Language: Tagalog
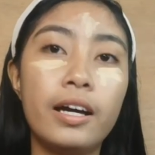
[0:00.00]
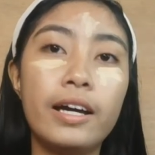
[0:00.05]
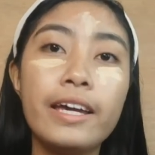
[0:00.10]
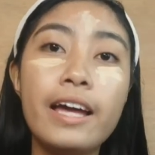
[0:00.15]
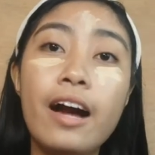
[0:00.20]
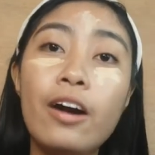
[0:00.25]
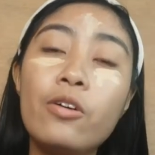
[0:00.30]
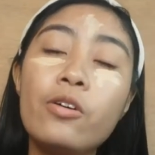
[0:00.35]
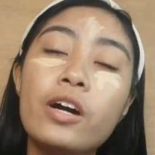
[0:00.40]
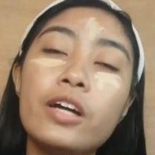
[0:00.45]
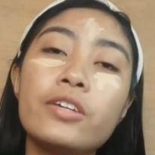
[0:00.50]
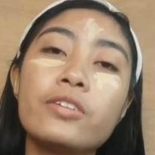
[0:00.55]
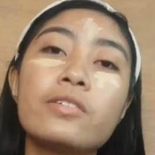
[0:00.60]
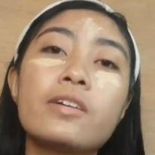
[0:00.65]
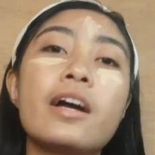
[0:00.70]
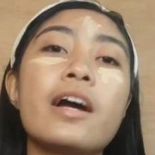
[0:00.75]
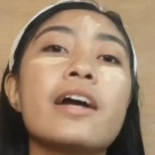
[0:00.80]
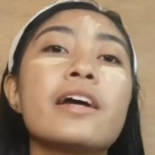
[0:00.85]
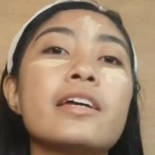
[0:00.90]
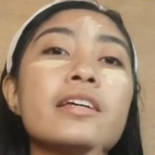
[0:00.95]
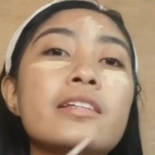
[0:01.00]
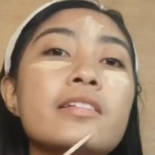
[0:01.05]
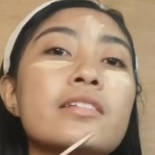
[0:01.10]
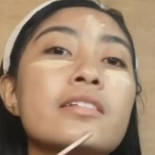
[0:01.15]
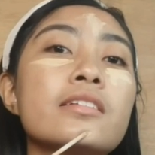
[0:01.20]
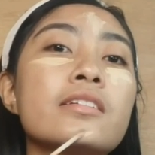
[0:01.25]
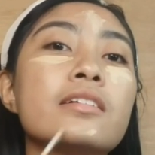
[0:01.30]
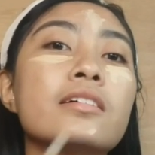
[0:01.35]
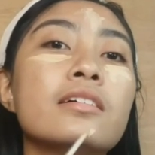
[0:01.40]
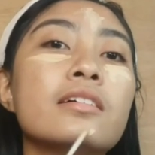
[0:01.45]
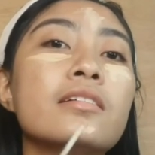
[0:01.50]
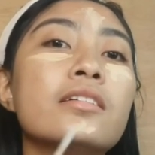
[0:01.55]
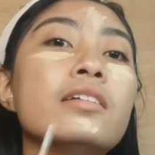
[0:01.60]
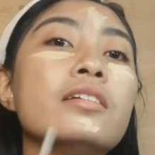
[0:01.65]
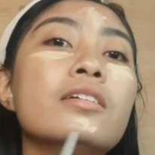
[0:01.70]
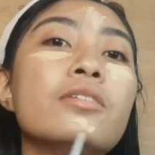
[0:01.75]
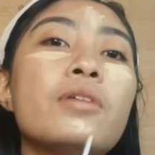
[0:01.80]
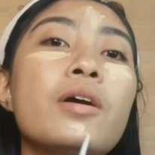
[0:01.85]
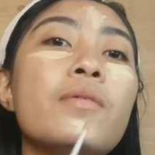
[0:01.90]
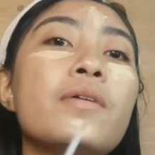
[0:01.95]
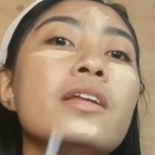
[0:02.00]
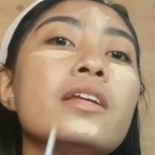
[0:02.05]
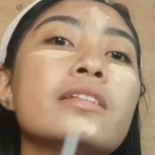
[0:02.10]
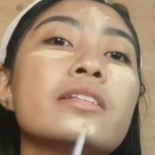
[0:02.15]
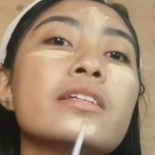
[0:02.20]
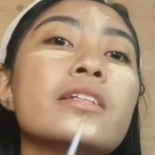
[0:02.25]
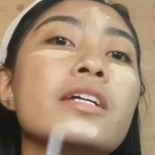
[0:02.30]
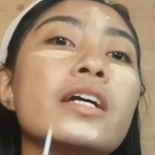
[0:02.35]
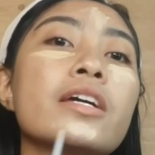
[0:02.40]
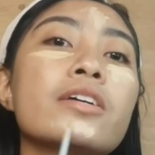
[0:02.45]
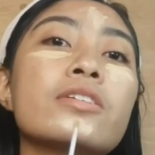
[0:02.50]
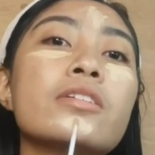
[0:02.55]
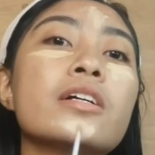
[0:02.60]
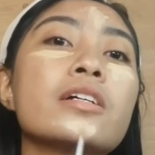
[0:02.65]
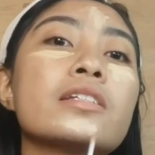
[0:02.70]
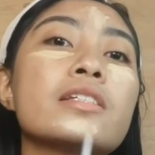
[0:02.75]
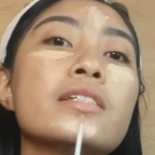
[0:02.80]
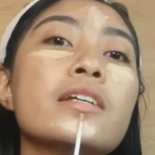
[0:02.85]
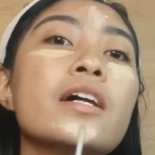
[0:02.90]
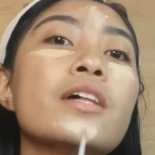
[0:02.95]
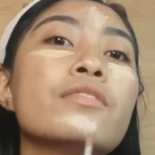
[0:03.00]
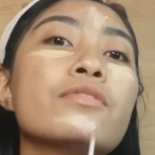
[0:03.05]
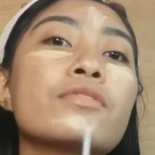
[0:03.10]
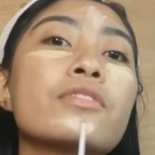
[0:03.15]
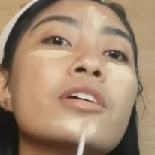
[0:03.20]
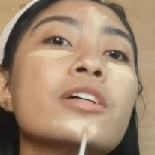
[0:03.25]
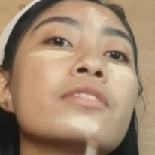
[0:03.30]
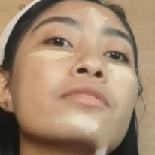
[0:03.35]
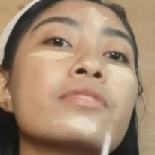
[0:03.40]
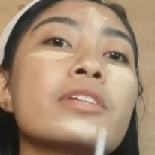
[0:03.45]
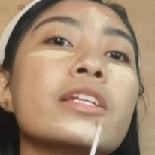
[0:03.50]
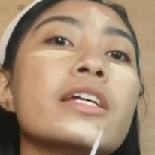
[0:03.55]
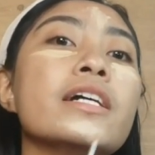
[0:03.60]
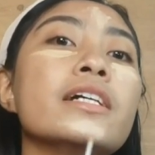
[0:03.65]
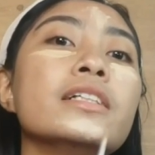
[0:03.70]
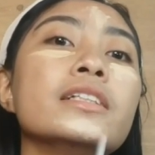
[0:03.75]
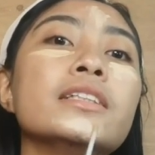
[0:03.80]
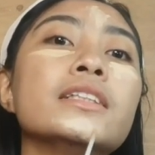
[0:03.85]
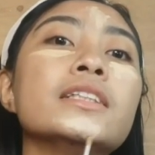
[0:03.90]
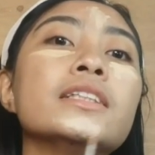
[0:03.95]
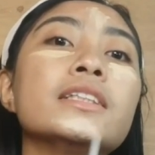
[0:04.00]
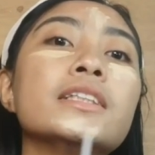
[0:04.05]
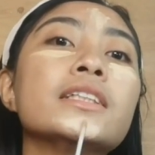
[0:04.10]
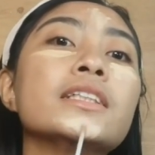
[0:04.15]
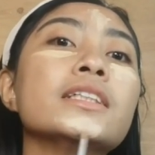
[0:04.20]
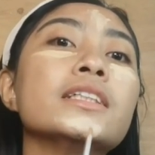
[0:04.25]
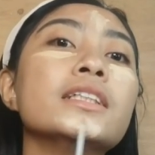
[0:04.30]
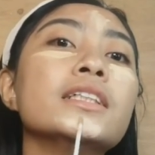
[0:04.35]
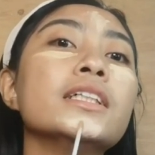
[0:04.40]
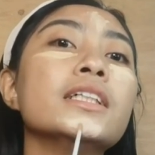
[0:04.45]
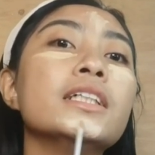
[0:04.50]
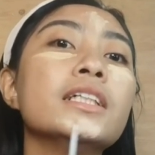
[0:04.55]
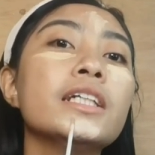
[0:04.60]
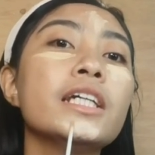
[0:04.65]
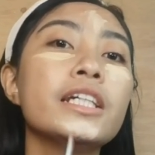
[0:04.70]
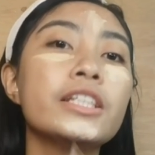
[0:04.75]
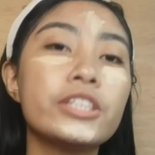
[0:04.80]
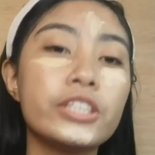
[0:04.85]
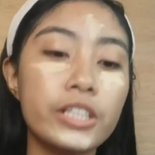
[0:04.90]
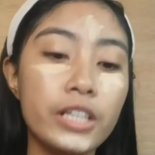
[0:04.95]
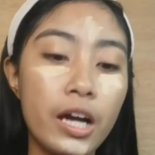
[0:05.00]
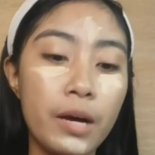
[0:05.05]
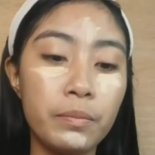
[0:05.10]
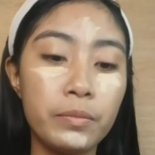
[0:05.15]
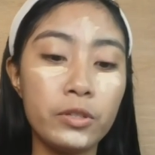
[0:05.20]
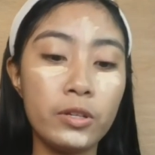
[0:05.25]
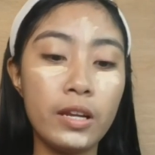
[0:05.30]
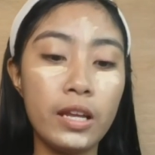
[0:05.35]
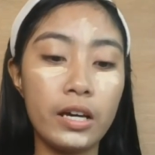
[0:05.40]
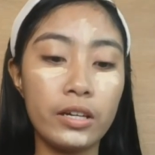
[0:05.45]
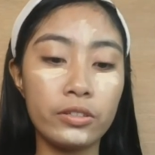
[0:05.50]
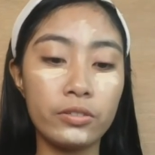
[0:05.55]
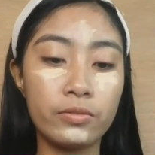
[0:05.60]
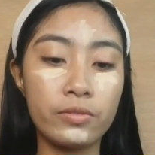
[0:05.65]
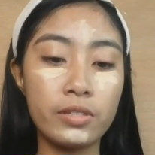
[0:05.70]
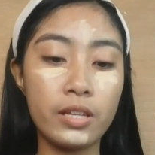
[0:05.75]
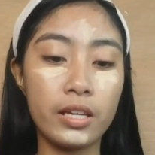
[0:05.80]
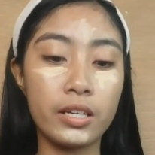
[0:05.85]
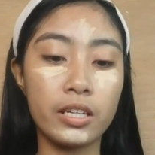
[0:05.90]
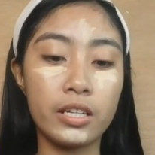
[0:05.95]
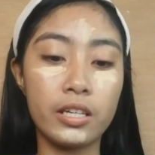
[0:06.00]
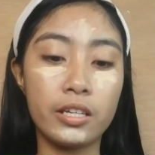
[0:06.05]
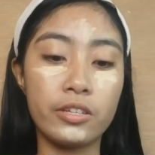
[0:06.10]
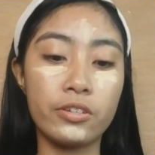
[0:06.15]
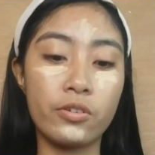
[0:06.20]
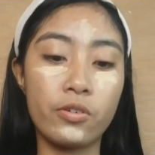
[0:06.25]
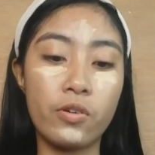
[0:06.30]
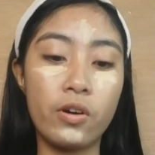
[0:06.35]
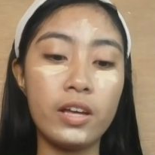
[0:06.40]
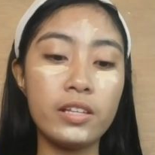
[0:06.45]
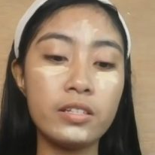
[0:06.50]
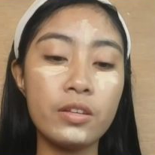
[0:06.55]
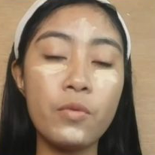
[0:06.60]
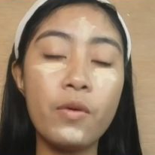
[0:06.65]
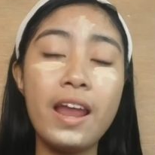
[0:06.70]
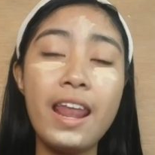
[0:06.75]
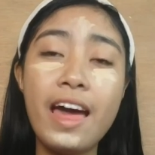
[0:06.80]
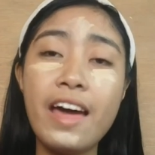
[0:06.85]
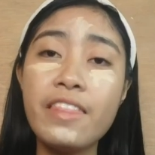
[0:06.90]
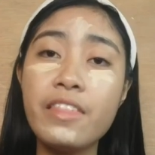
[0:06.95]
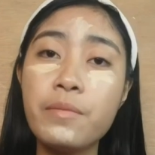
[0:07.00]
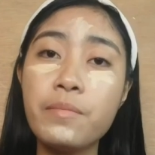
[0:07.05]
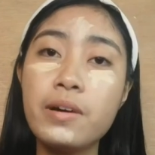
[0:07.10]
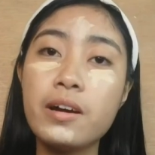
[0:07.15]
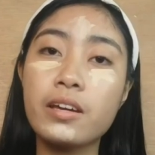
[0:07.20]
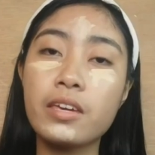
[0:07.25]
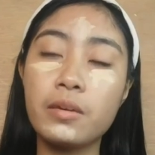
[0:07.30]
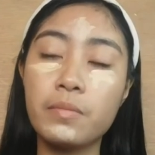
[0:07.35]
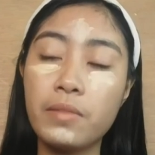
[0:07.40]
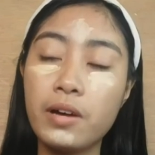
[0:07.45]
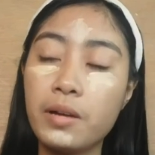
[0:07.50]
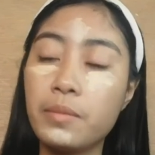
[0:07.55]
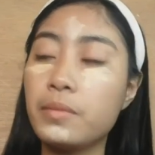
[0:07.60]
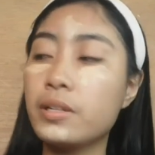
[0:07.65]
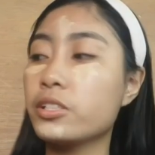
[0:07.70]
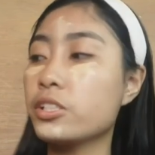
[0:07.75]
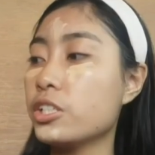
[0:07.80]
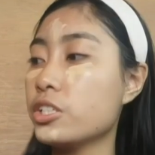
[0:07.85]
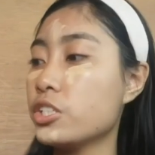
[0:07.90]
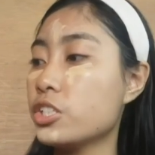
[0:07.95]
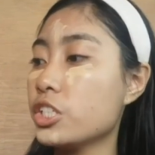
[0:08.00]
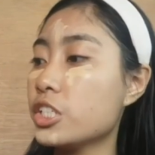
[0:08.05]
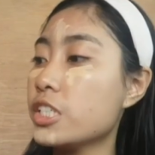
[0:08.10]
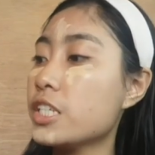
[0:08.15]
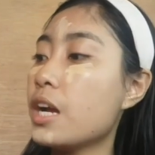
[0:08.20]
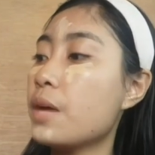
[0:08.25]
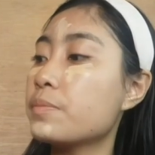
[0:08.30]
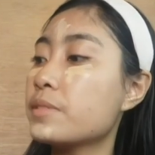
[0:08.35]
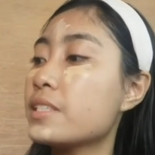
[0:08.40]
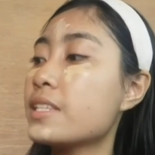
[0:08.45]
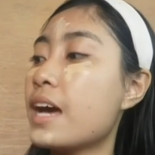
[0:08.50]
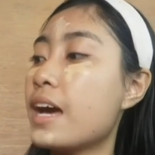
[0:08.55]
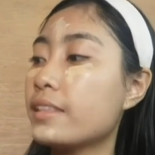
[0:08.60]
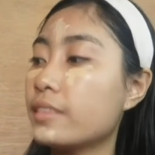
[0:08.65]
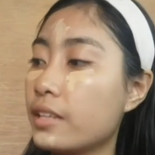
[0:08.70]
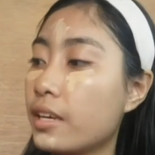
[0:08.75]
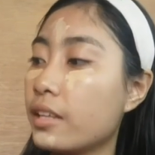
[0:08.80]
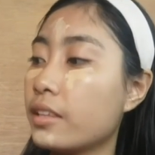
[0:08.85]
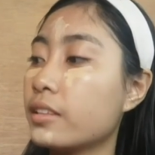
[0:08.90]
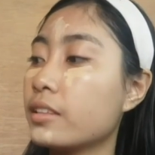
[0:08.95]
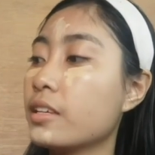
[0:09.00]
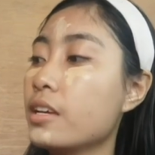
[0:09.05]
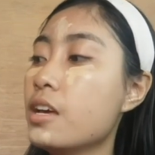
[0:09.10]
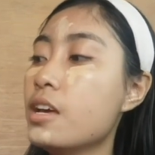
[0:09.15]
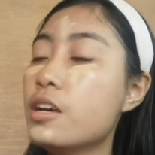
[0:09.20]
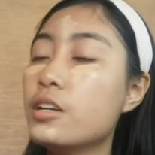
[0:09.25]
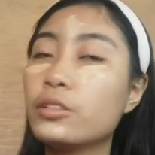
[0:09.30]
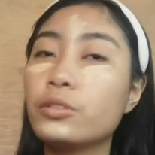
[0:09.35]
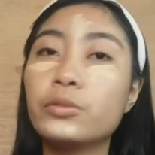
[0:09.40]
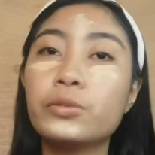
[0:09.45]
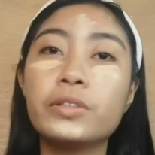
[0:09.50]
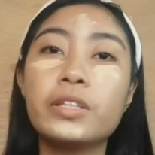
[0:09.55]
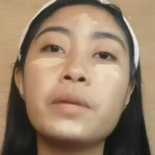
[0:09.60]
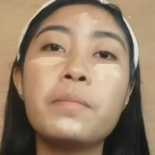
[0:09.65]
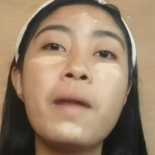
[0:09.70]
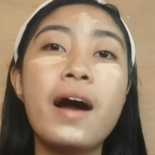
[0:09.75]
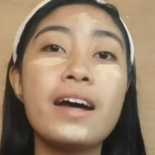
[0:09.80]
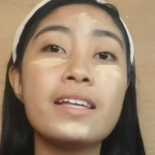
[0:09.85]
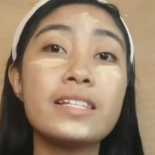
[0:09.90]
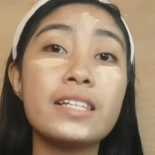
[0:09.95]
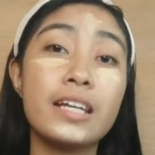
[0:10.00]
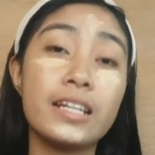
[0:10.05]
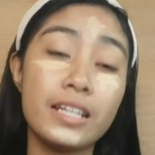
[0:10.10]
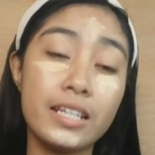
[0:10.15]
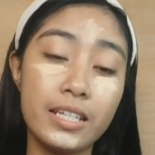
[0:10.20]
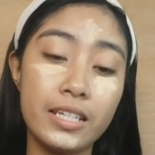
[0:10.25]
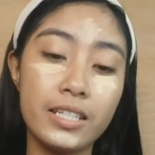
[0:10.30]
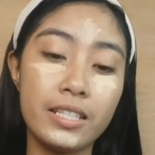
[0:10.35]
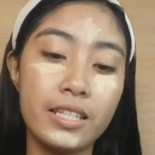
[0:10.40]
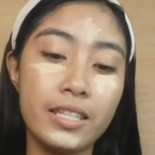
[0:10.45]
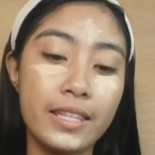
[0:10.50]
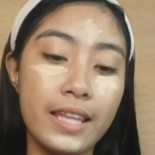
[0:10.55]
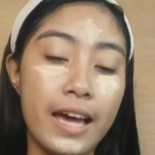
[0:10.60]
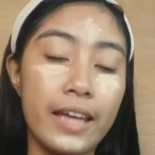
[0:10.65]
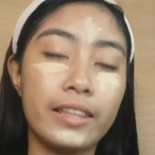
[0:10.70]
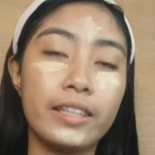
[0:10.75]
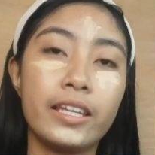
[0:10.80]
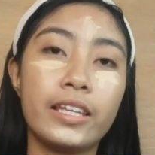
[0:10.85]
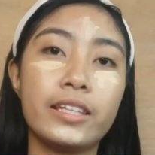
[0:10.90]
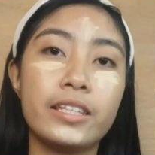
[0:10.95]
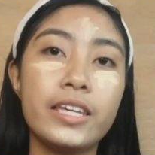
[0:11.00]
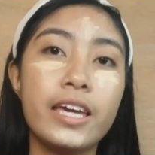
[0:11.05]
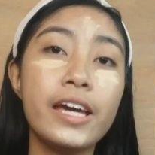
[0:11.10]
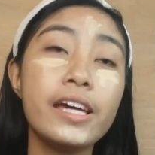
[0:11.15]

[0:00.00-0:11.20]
Kaya kung kayo guys, mawawalan din kayo ng self-confidence i-cheer up nyo lang yung sarili nyo. Kasi wala namang ibang mag-cheer up sa atin, kundi mga sarili din natin.